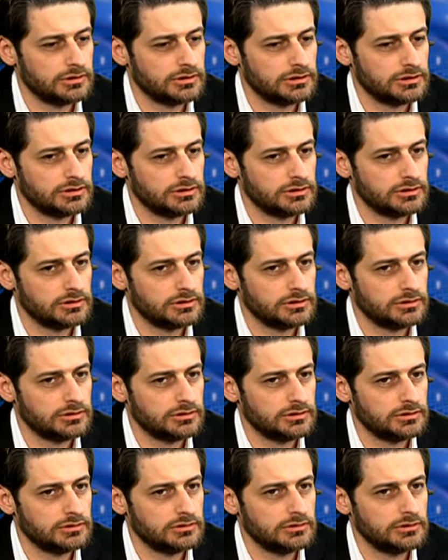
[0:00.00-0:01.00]
вот
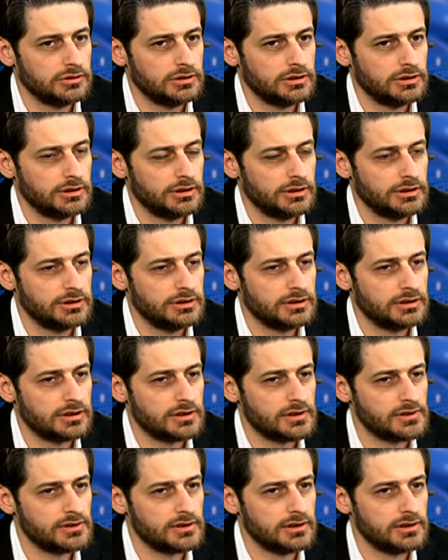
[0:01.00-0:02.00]

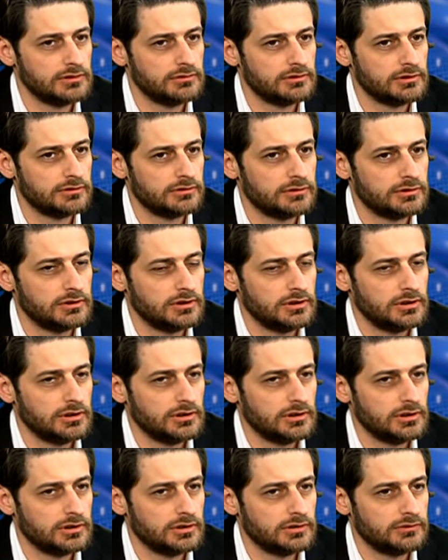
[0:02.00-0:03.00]
этих разрывов,
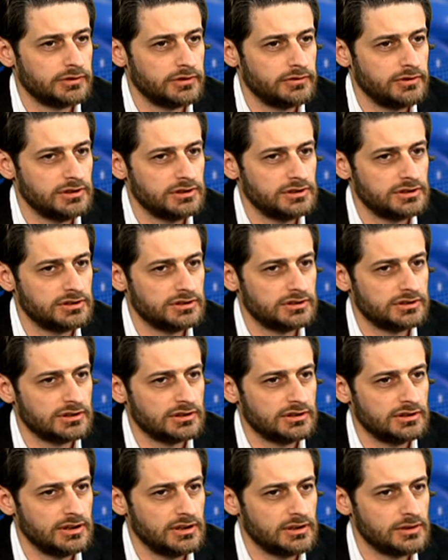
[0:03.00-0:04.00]
а вы видите
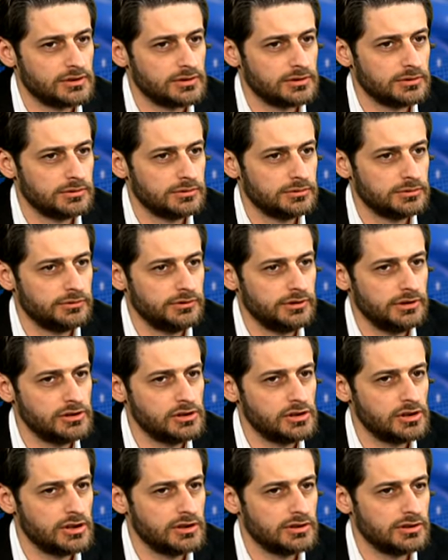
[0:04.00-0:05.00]
тенденцию
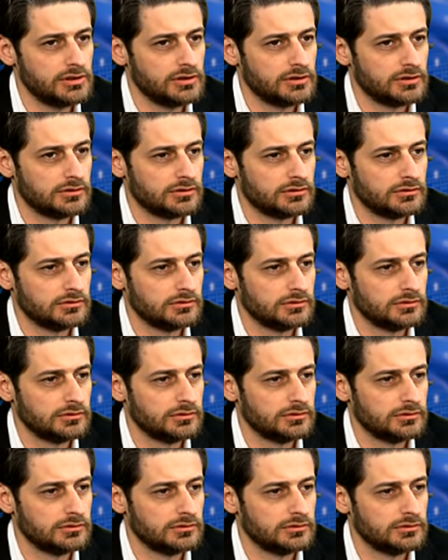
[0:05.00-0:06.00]
увеличения?
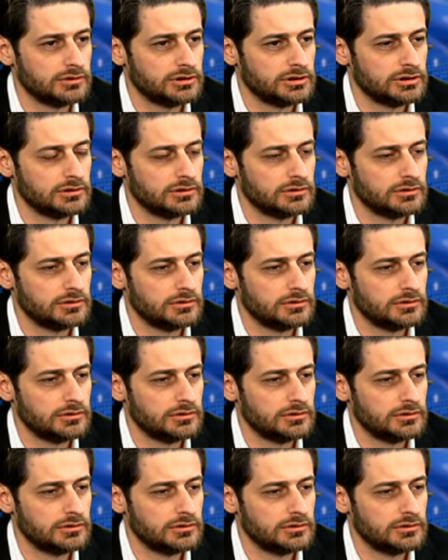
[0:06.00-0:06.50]
Э, да,